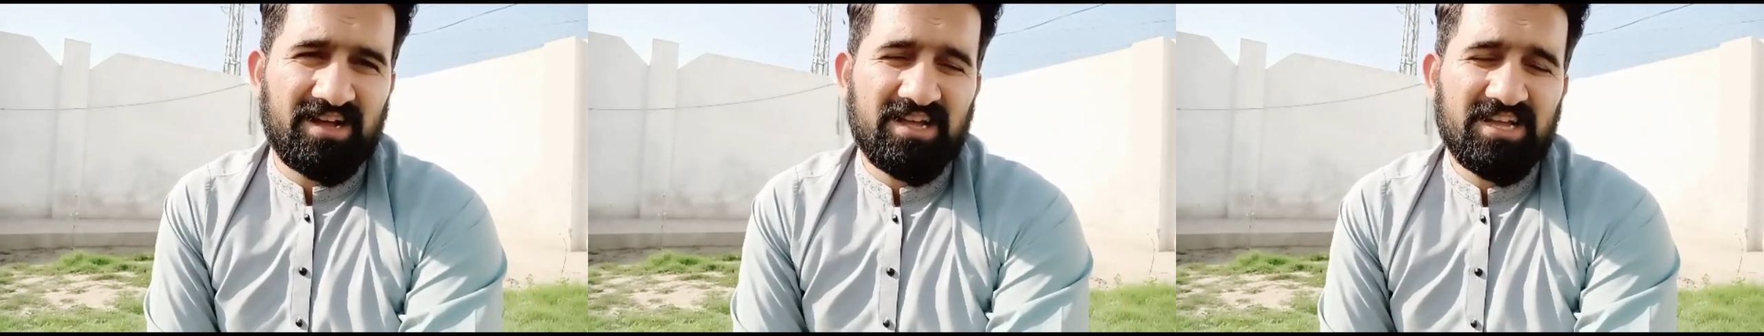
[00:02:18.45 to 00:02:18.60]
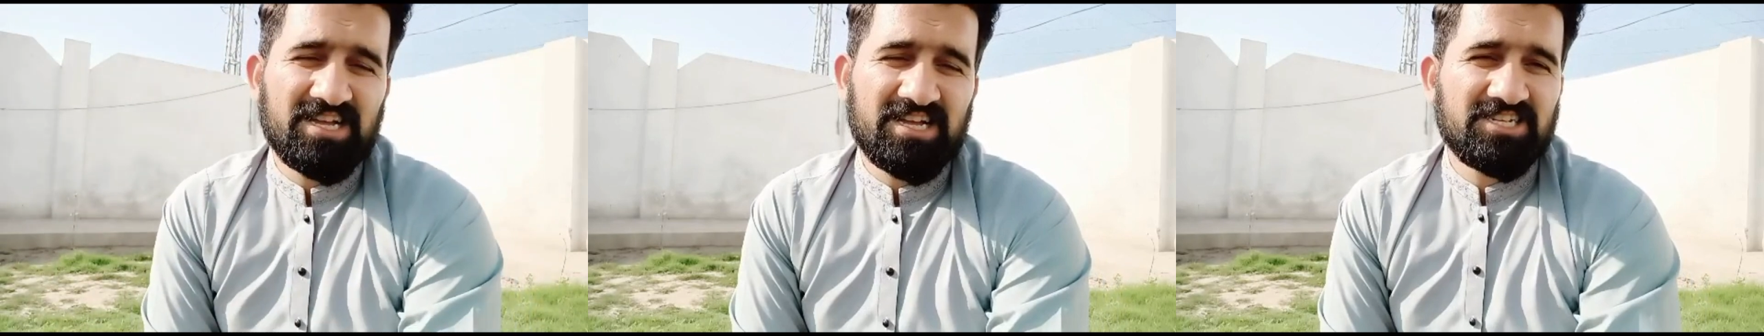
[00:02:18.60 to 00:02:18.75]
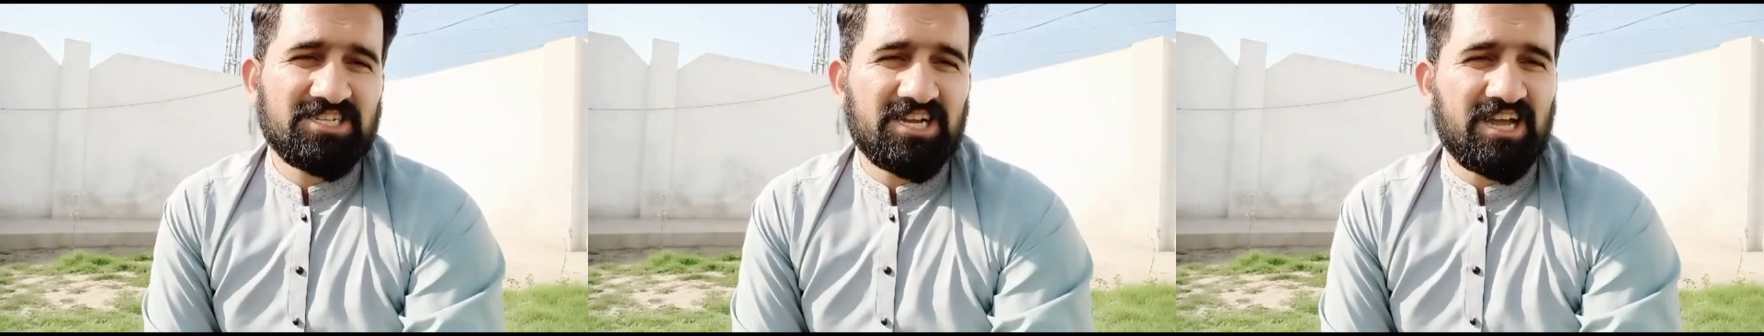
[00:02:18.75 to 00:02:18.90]

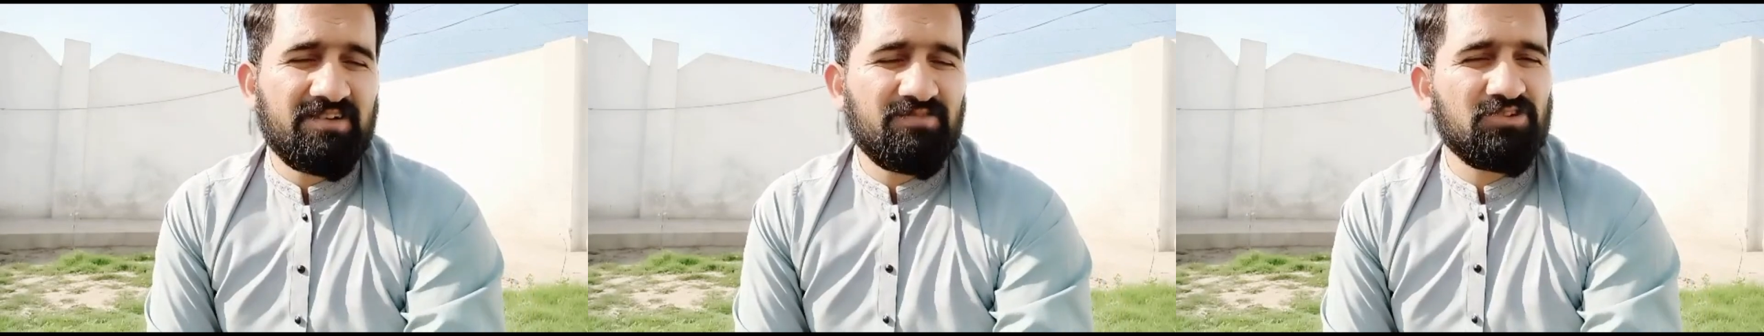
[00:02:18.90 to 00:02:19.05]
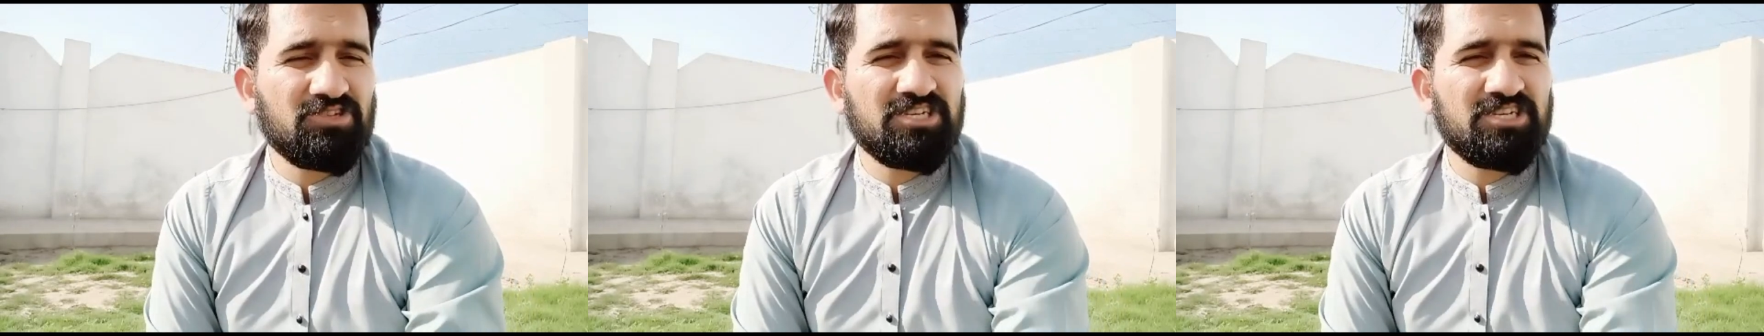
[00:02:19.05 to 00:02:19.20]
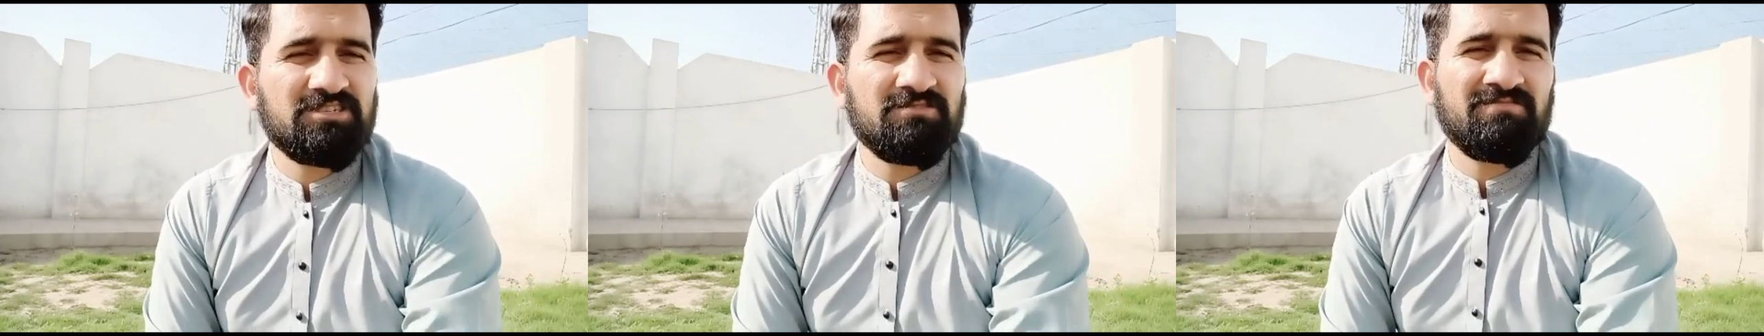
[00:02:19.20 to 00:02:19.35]
चाहे वो
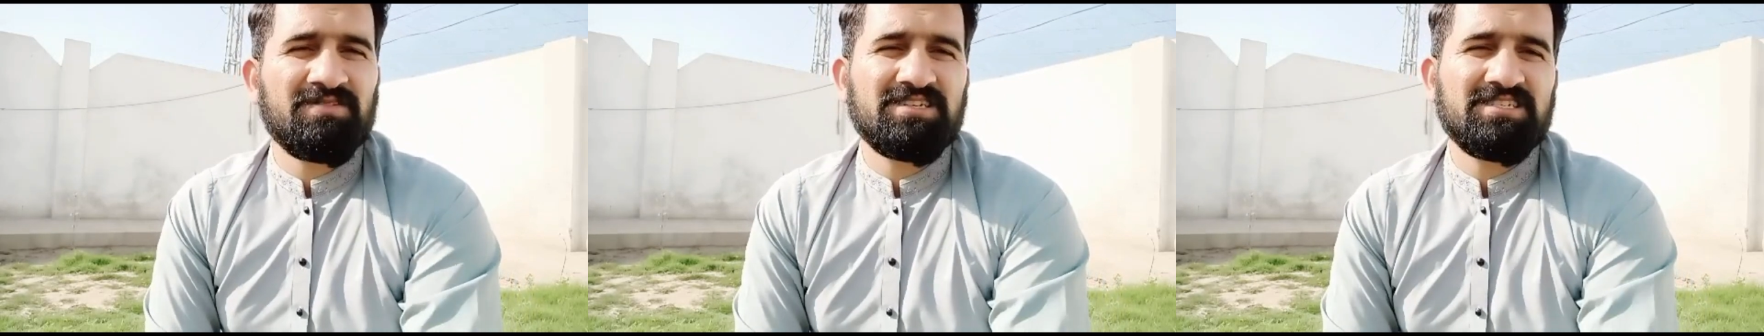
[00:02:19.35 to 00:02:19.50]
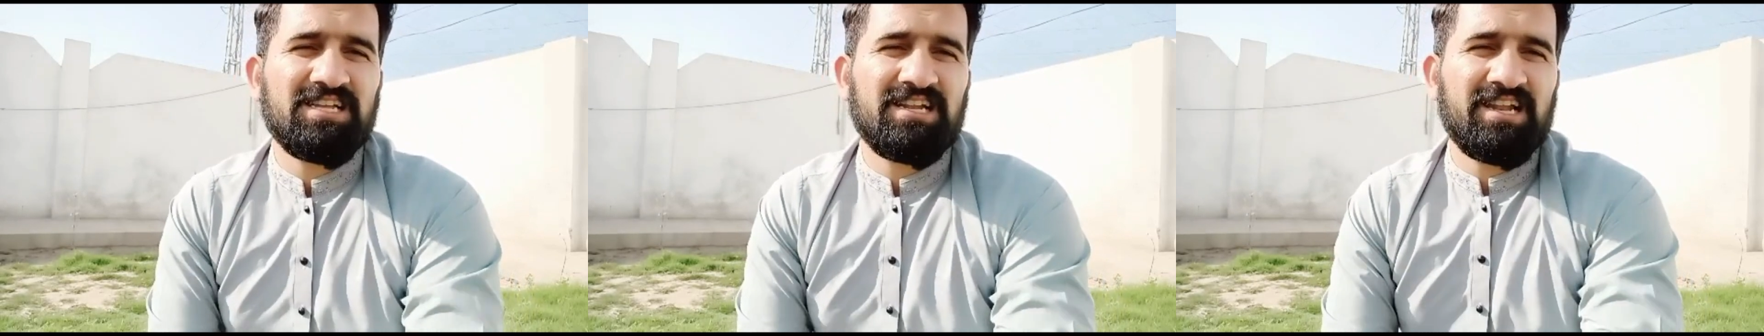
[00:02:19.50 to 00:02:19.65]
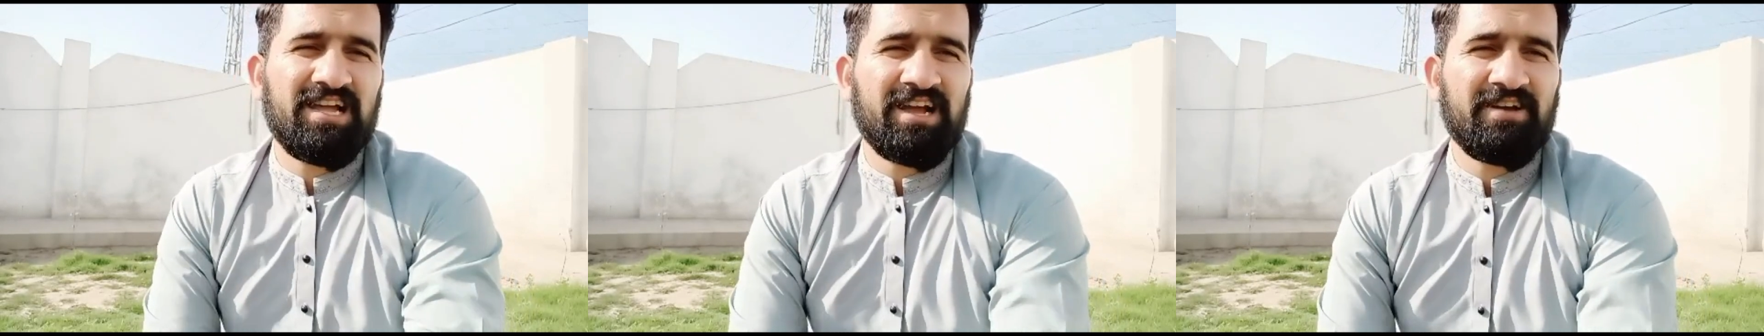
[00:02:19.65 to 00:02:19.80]
जिस मर्ज़ी
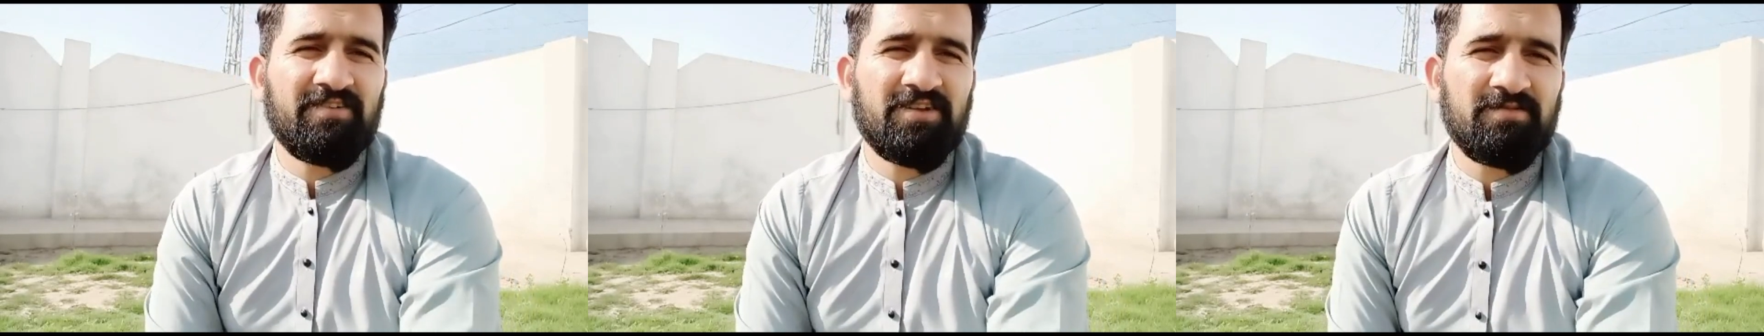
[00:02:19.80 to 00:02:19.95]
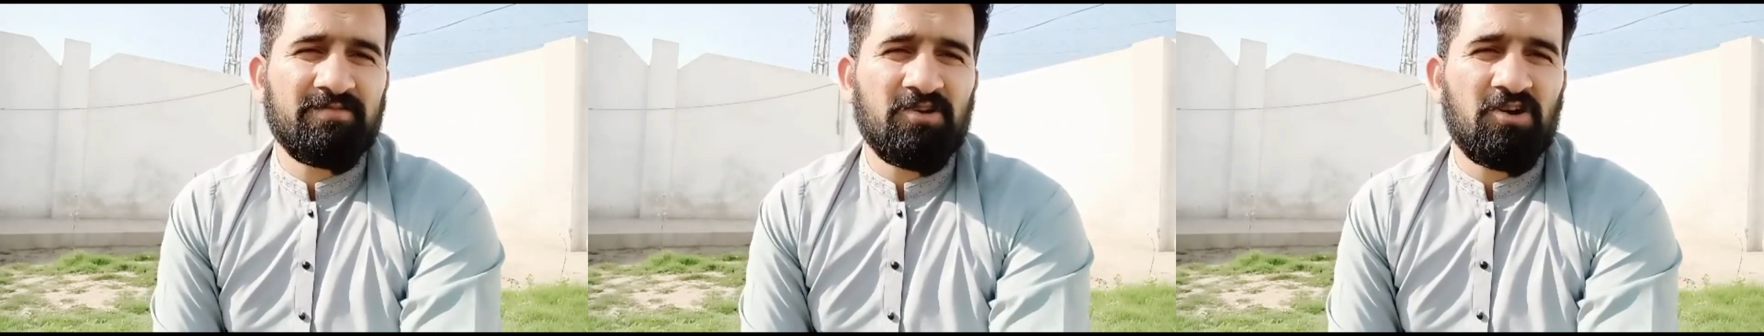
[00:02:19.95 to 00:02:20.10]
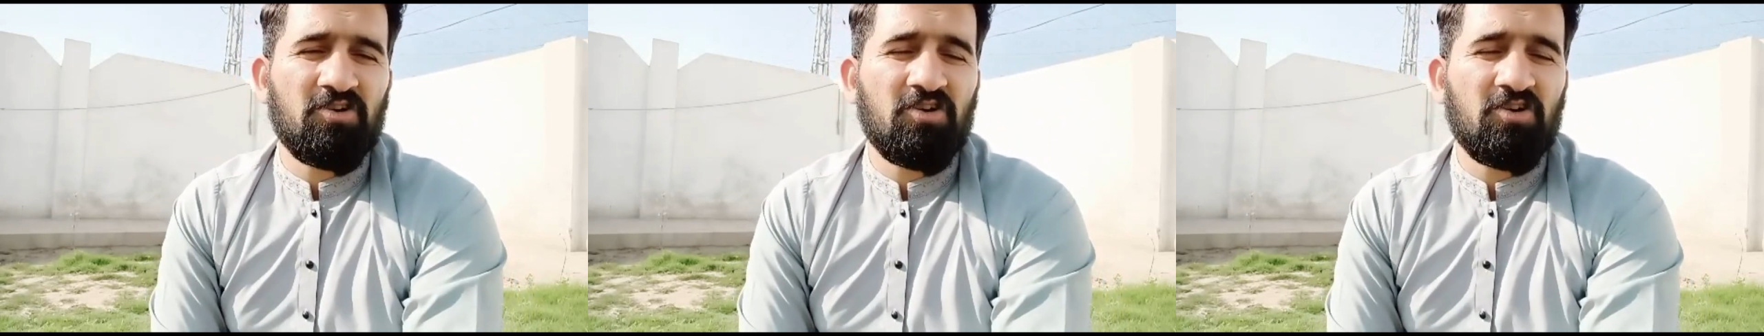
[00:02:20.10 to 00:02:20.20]
लैंग्वेज में हो